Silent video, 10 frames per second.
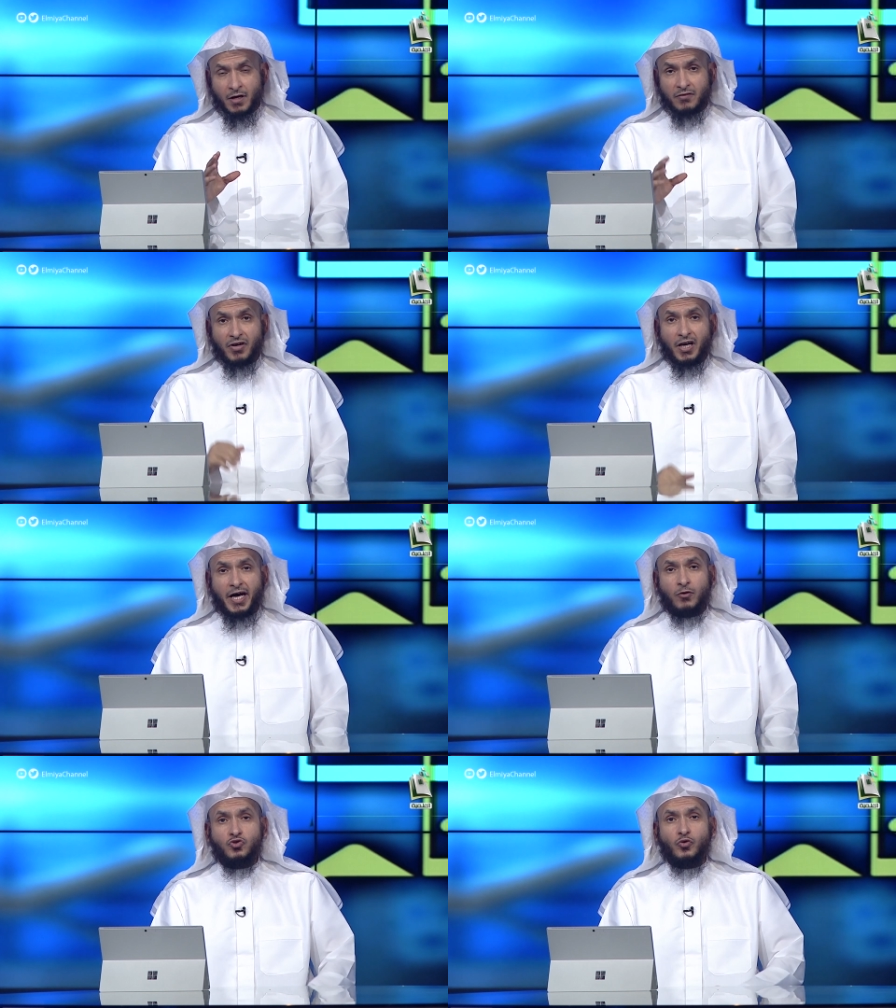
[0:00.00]

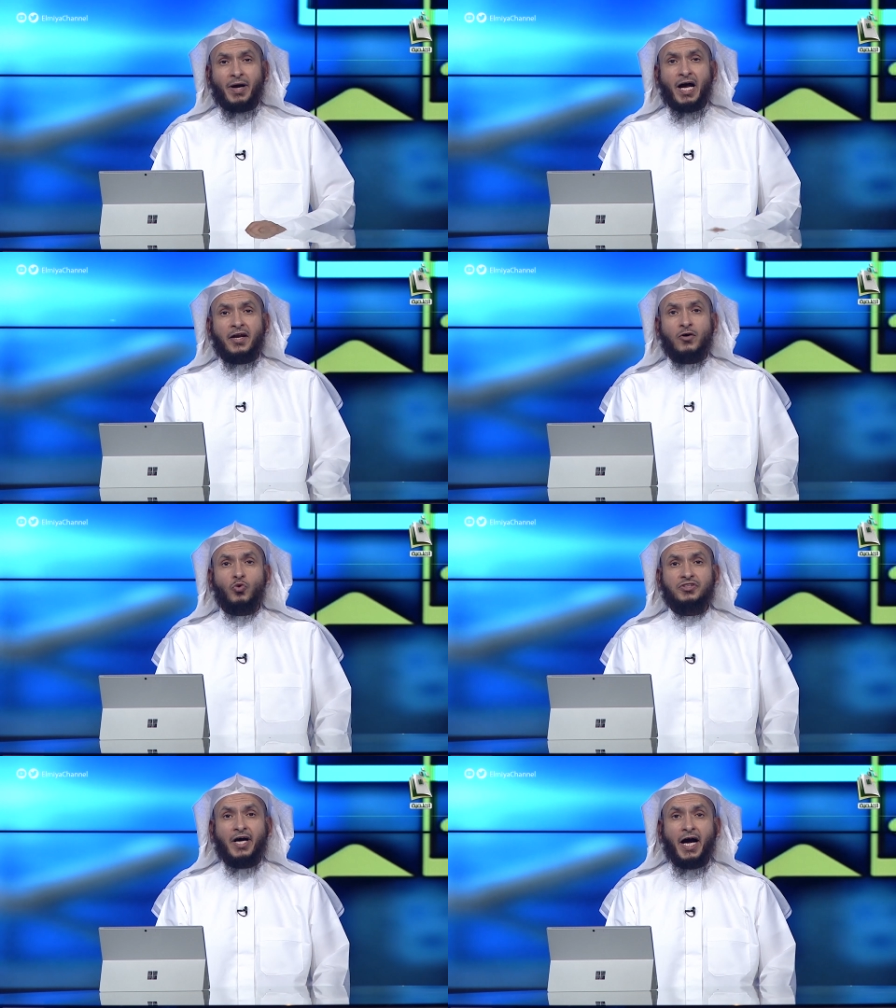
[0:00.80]
فالله سبحانه
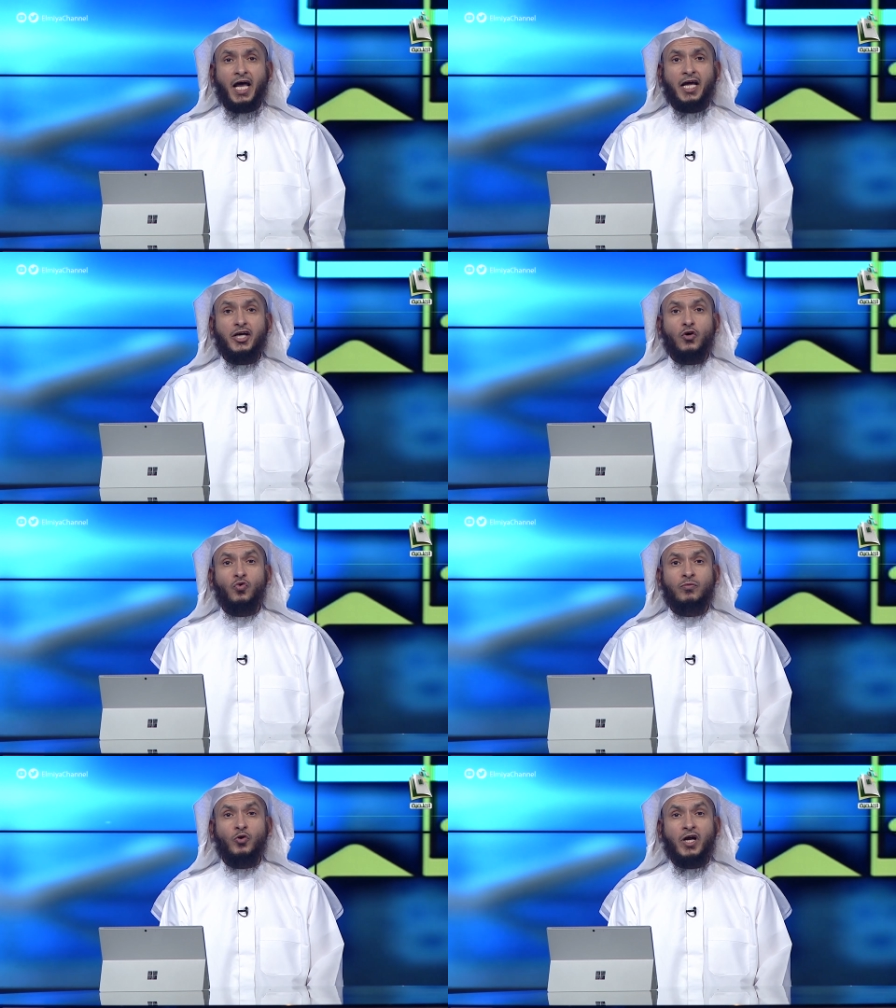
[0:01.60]
وتعالى
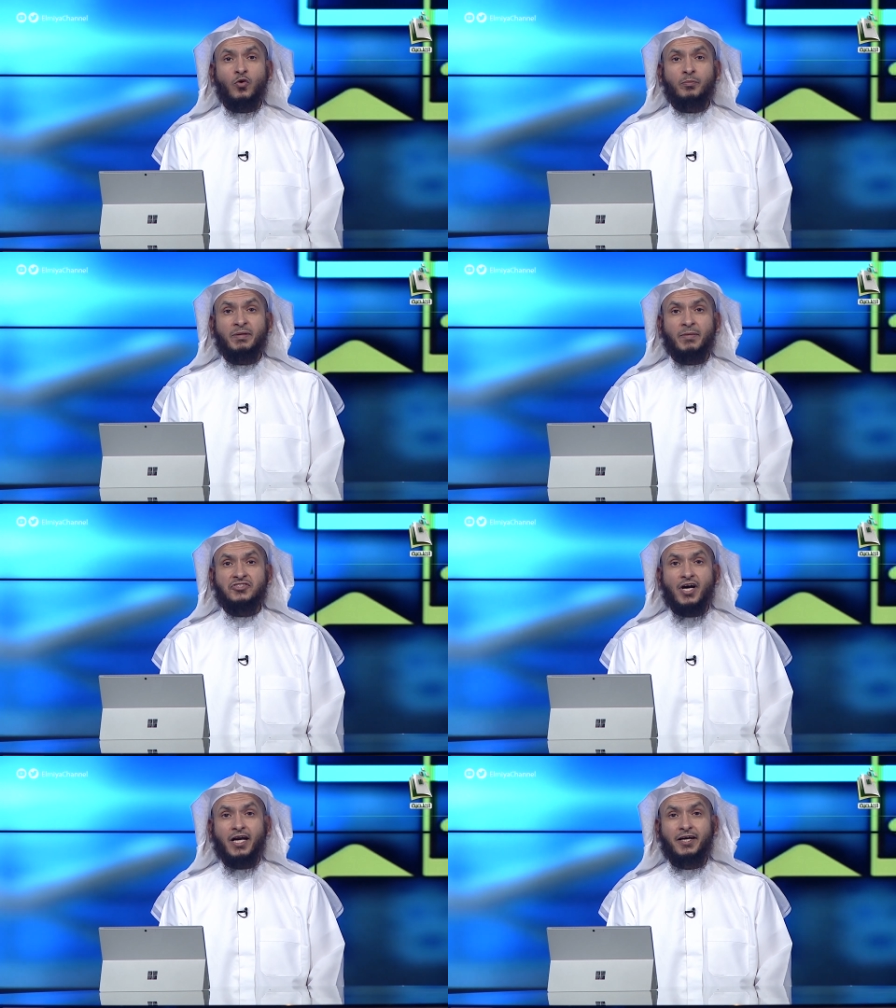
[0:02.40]
يقوم لهم
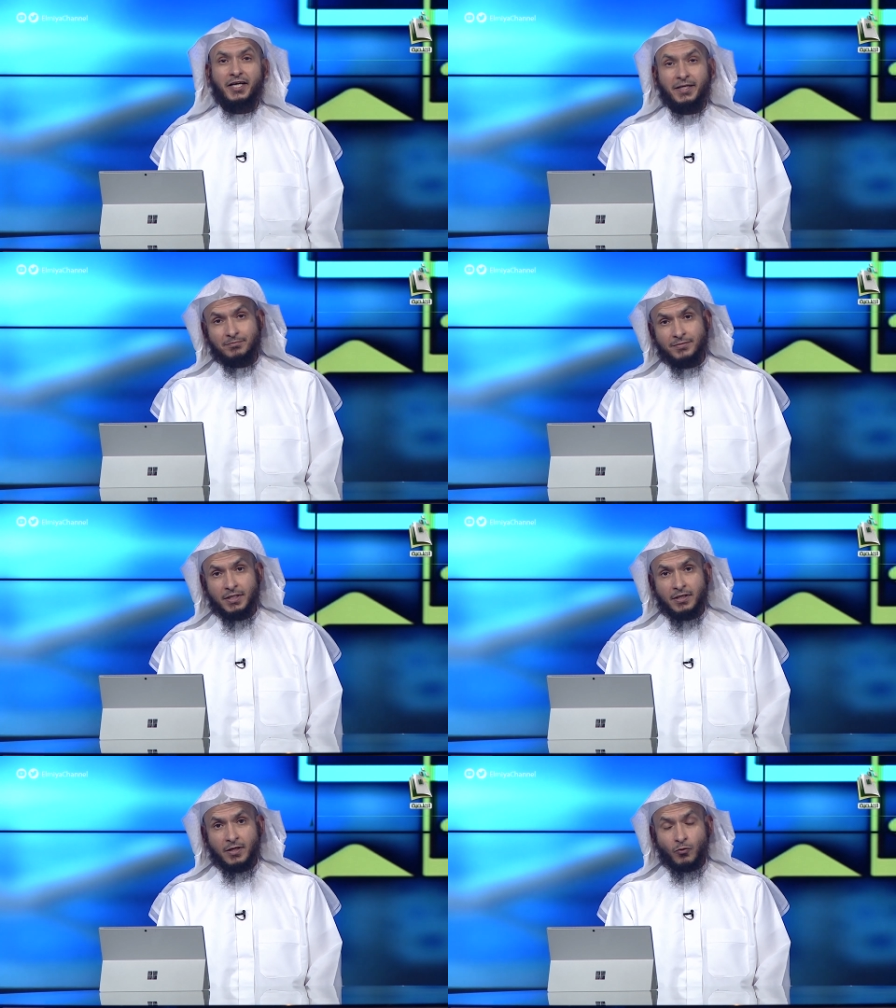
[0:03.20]
بمصالحهم
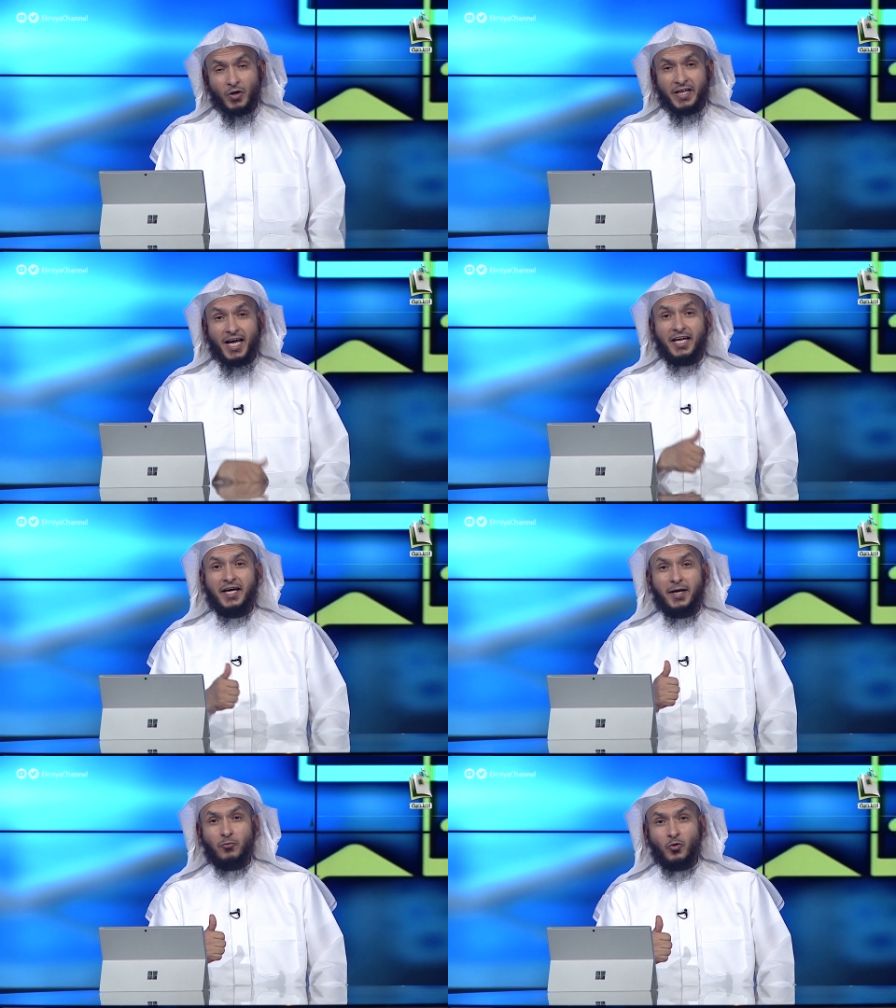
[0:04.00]
ولذلك
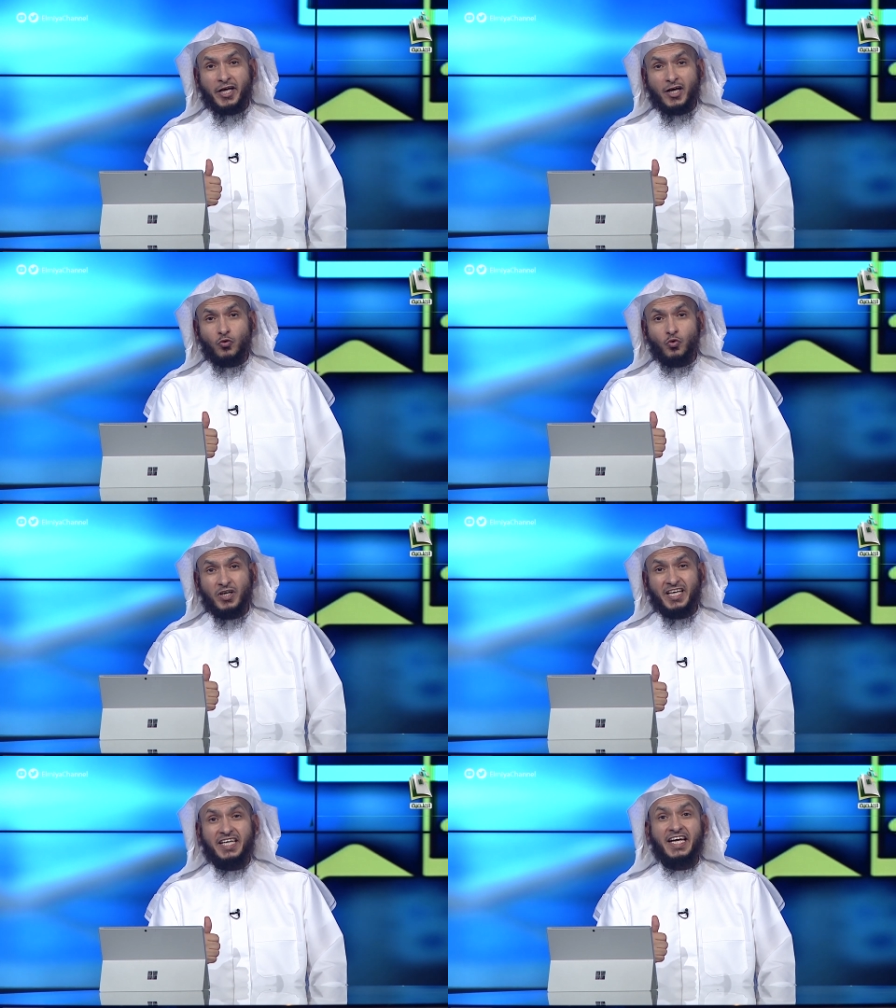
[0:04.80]
ربنا يقول
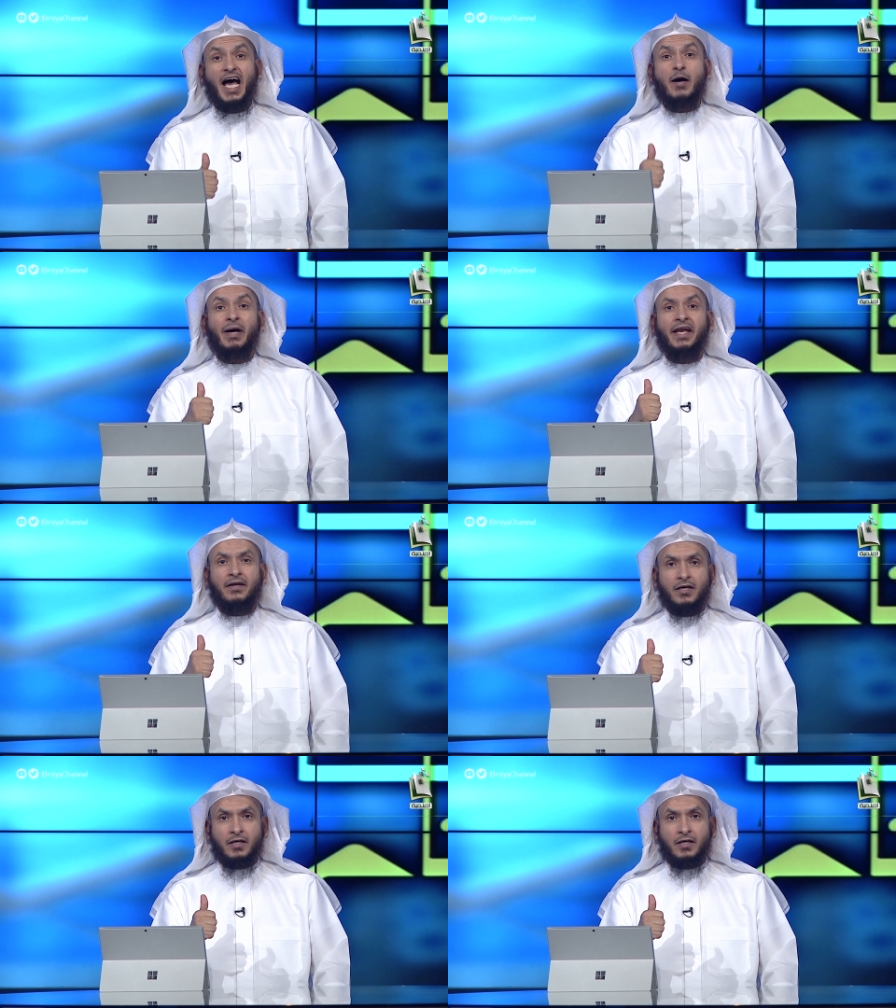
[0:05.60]
قياما